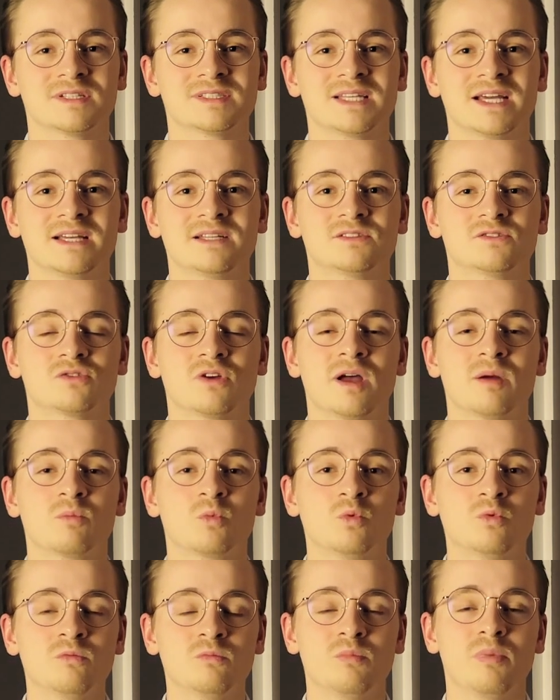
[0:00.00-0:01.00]
Das heißt zu
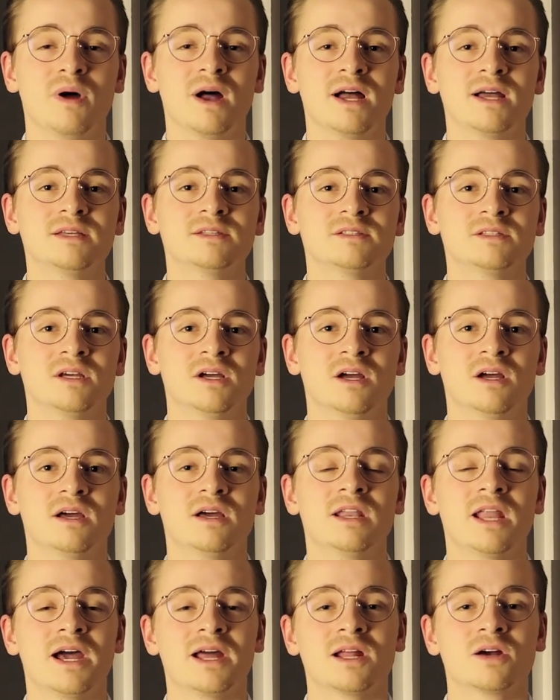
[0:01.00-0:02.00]
einem guten Preis,
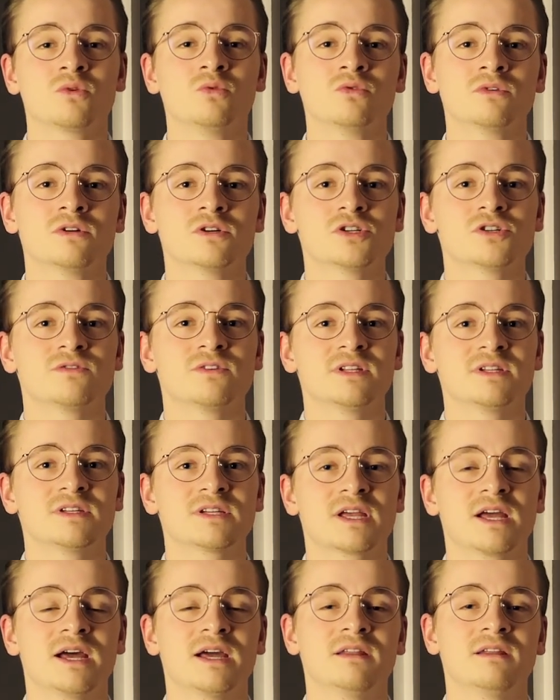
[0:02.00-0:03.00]
in einer guten
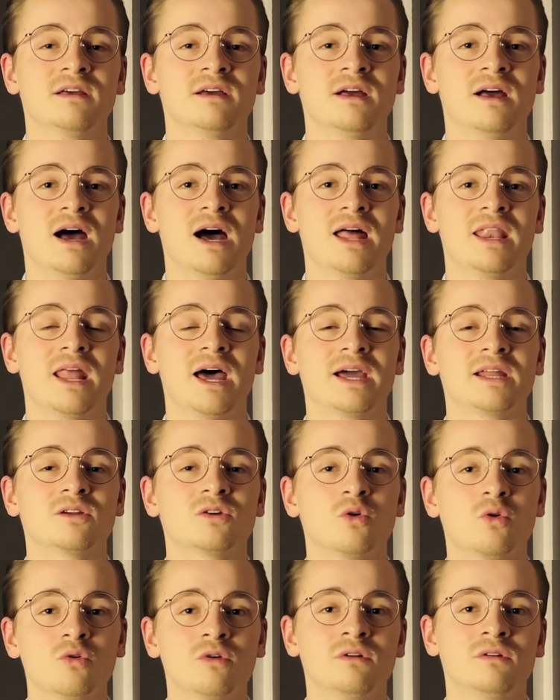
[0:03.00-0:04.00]
Geschwindigkeit an
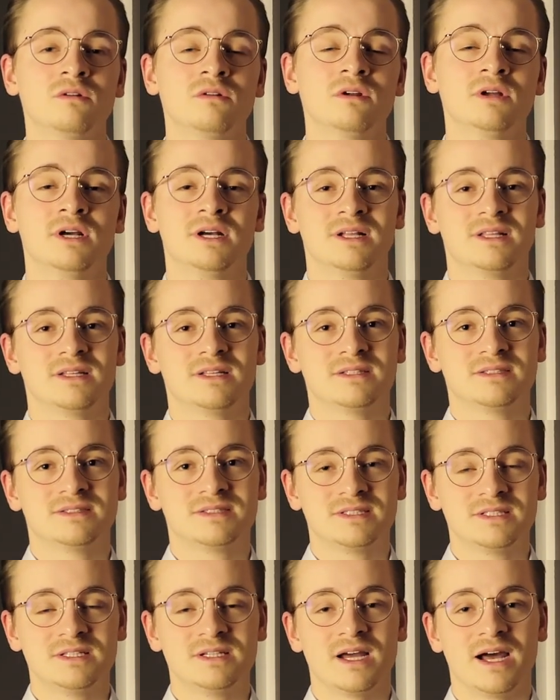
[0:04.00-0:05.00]
einen Kunden, den
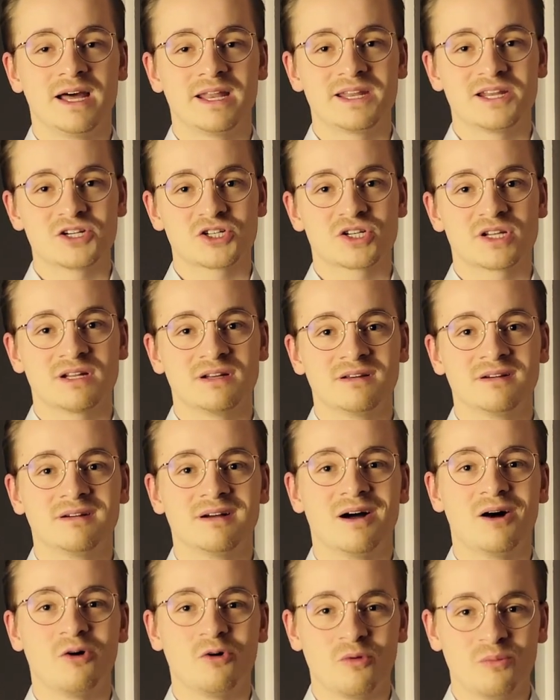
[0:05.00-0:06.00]
Sie an der
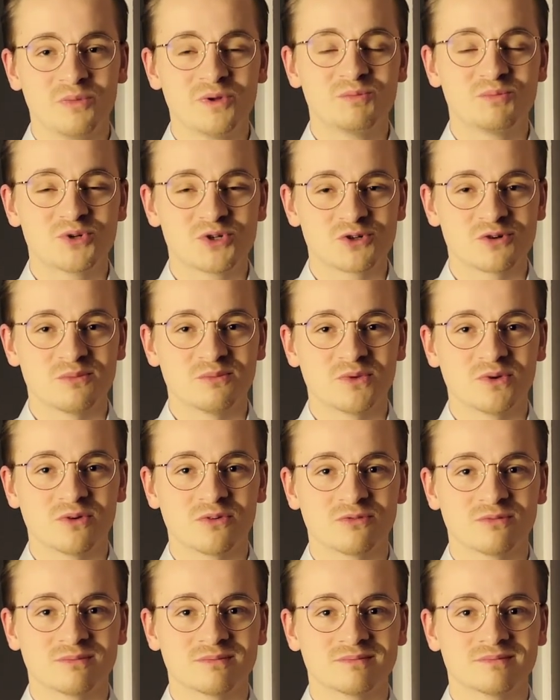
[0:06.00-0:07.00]
Stelle auch mitbestimmen
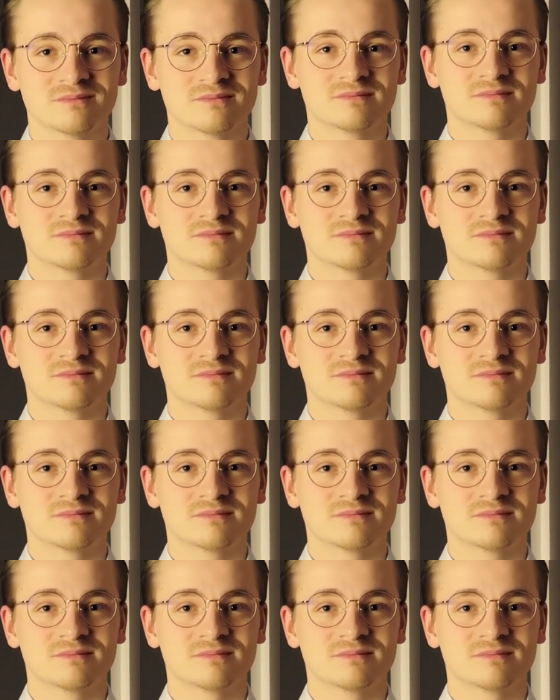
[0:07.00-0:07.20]
dürfen.